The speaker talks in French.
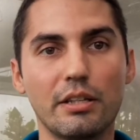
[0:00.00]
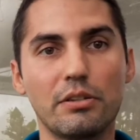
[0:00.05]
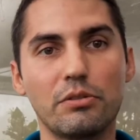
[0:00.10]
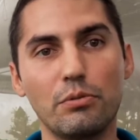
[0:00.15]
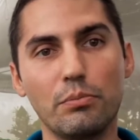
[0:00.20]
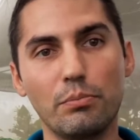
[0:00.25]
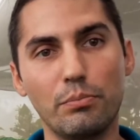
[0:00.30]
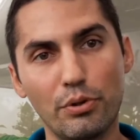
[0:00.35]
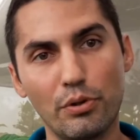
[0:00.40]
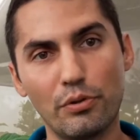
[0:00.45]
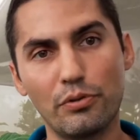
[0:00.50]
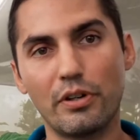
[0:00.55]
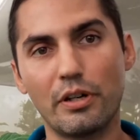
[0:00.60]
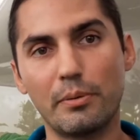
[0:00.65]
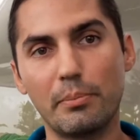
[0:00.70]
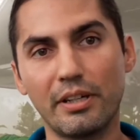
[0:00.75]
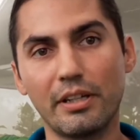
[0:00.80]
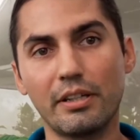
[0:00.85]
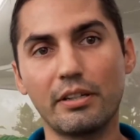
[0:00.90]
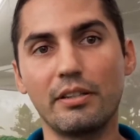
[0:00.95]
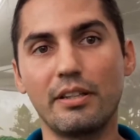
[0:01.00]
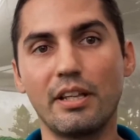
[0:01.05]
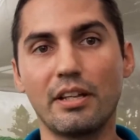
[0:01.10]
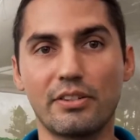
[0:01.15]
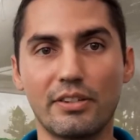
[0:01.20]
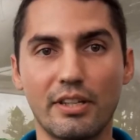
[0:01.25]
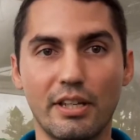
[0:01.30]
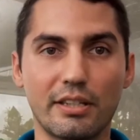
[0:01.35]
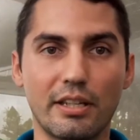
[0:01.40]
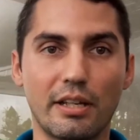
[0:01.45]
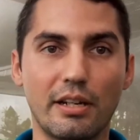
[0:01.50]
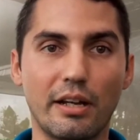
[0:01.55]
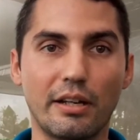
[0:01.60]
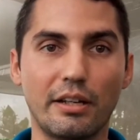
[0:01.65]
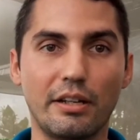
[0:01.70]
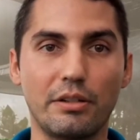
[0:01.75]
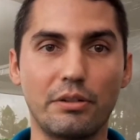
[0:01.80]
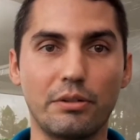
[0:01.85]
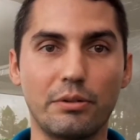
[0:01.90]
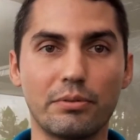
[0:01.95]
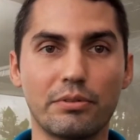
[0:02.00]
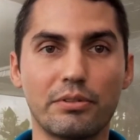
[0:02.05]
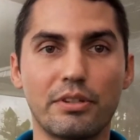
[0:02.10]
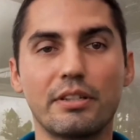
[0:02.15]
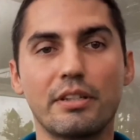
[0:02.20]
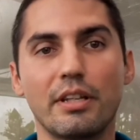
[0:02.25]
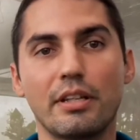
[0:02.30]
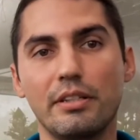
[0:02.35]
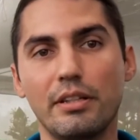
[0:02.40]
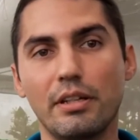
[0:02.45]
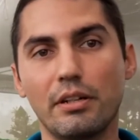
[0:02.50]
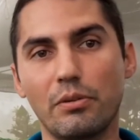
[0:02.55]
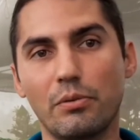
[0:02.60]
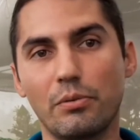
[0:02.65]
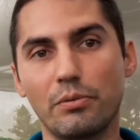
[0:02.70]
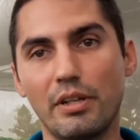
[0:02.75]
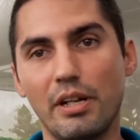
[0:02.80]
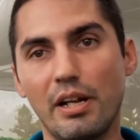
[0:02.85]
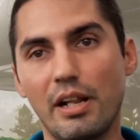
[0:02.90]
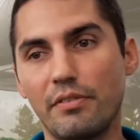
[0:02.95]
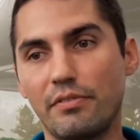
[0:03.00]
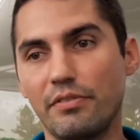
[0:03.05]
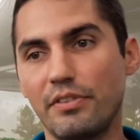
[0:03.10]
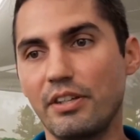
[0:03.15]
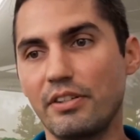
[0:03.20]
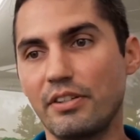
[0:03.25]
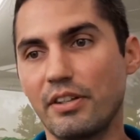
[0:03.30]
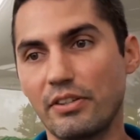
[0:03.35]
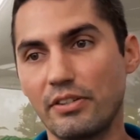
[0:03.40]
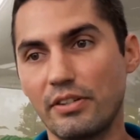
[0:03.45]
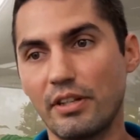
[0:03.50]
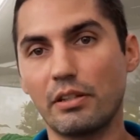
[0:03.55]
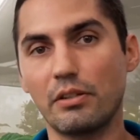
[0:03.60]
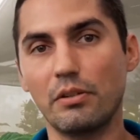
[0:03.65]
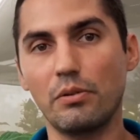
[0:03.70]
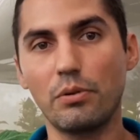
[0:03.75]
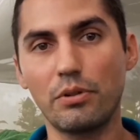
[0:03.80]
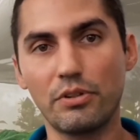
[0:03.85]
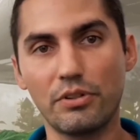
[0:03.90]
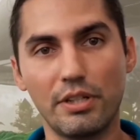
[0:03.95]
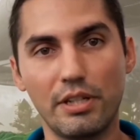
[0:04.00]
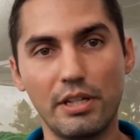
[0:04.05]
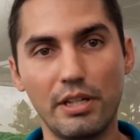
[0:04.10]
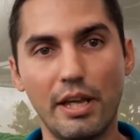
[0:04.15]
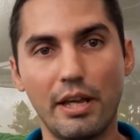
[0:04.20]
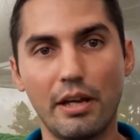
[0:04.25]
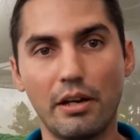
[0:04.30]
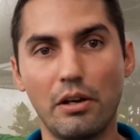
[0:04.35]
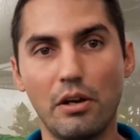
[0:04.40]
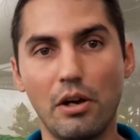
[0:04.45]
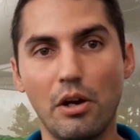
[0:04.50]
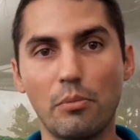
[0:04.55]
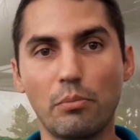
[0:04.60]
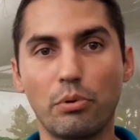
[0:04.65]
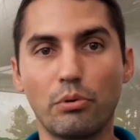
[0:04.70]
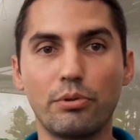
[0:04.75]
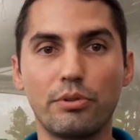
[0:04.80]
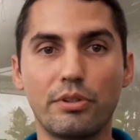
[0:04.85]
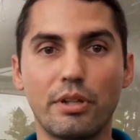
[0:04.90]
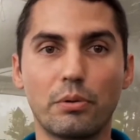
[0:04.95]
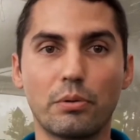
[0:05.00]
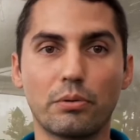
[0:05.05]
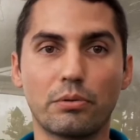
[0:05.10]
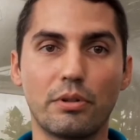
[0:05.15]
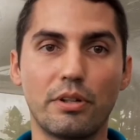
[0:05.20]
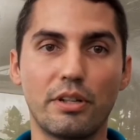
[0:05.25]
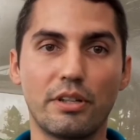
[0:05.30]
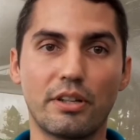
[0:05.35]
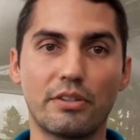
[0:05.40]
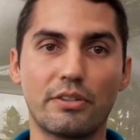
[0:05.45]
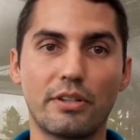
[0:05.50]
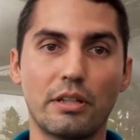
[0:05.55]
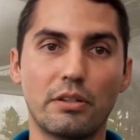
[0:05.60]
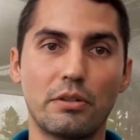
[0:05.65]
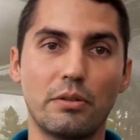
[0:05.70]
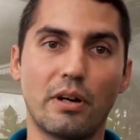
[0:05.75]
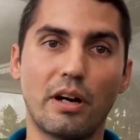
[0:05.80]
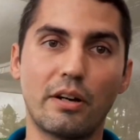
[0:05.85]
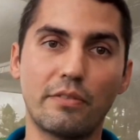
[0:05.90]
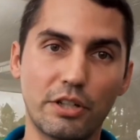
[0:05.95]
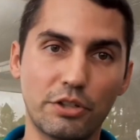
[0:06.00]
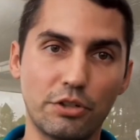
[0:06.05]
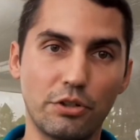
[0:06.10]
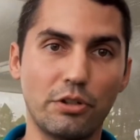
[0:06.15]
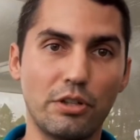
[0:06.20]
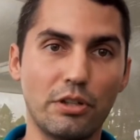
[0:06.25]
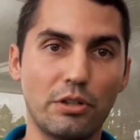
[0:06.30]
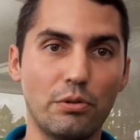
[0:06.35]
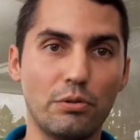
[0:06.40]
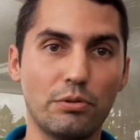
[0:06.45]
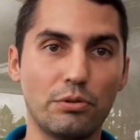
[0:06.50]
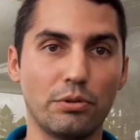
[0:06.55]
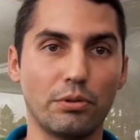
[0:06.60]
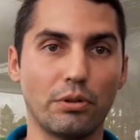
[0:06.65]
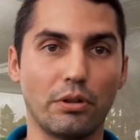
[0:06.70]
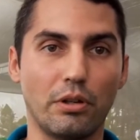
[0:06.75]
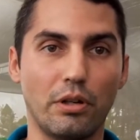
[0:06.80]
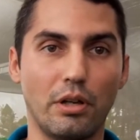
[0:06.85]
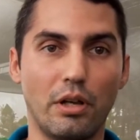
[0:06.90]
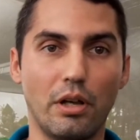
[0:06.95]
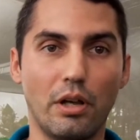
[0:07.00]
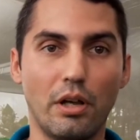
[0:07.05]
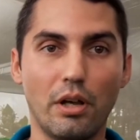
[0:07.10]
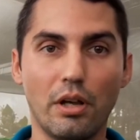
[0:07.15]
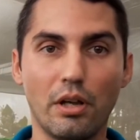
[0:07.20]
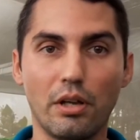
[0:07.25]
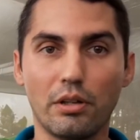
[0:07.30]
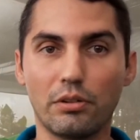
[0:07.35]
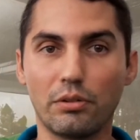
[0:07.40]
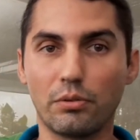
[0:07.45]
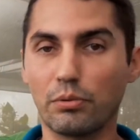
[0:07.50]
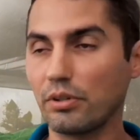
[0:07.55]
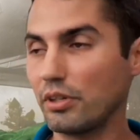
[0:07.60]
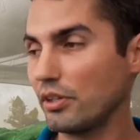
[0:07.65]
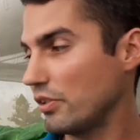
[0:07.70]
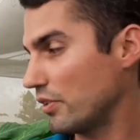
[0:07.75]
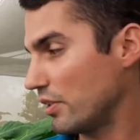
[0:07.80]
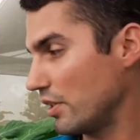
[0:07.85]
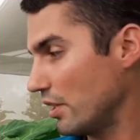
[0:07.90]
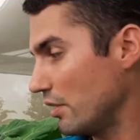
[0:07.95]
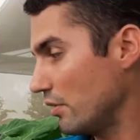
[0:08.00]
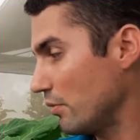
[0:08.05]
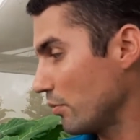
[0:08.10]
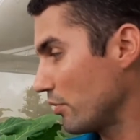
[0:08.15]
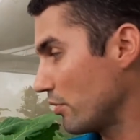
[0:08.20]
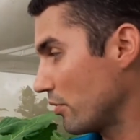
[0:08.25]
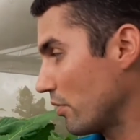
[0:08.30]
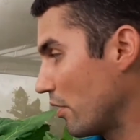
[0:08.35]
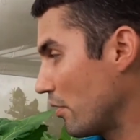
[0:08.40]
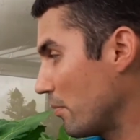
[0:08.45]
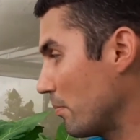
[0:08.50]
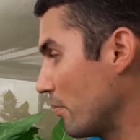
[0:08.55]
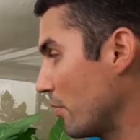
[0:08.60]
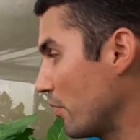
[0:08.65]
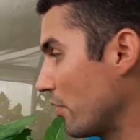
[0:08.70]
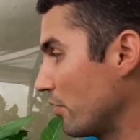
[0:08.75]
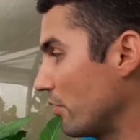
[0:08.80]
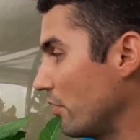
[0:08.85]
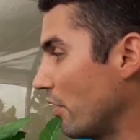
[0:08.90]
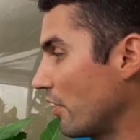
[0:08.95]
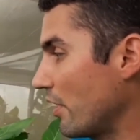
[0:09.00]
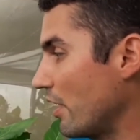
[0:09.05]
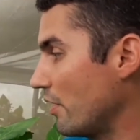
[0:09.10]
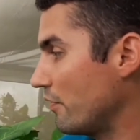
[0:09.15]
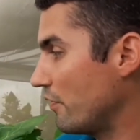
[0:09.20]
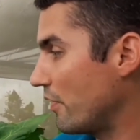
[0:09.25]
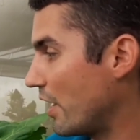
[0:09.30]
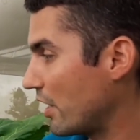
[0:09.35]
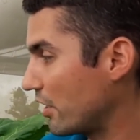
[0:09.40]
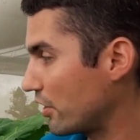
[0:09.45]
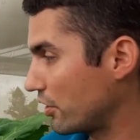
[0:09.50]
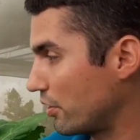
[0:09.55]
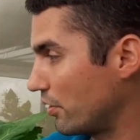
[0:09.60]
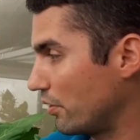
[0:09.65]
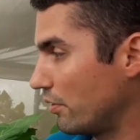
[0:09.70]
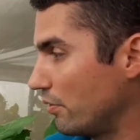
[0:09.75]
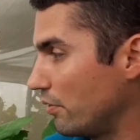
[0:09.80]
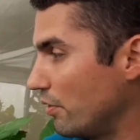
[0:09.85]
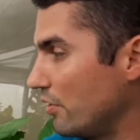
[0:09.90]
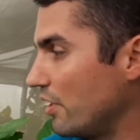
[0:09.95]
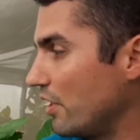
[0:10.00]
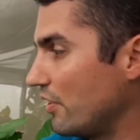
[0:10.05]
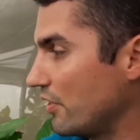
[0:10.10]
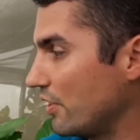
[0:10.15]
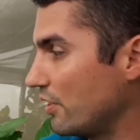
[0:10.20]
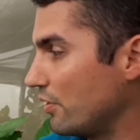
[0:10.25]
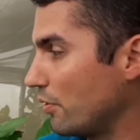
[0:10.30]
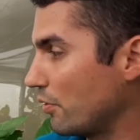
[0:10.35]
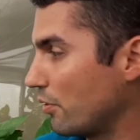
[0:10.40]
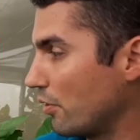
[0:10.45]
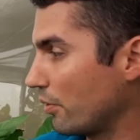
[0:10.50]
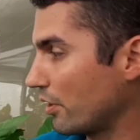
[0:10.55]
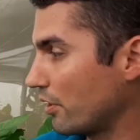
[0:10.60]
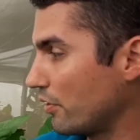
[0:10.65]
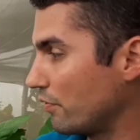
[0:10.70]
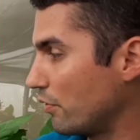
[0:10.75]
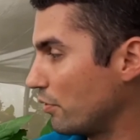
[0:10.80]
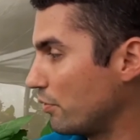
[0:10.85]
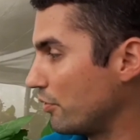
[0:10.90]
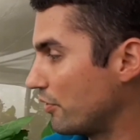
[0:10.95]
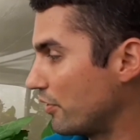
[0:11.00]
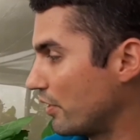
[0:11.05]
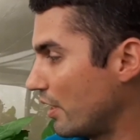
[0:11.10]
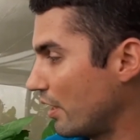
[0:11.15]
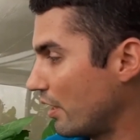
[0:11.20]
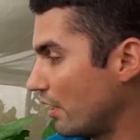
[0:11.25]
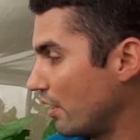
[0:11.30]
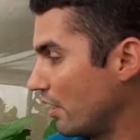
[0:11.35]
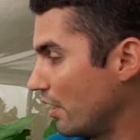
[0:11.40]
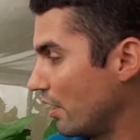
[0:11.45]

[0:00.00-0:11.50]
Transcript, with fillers: est une biofabrique d'insectes à La Réunion, c'est-à-dire qu'on élève des insectes auxiliaires pour lutter contre les insectes ravageurs des cultures. Donc ici, nous sommes dans l'élevage de Nésidiocoris volucère,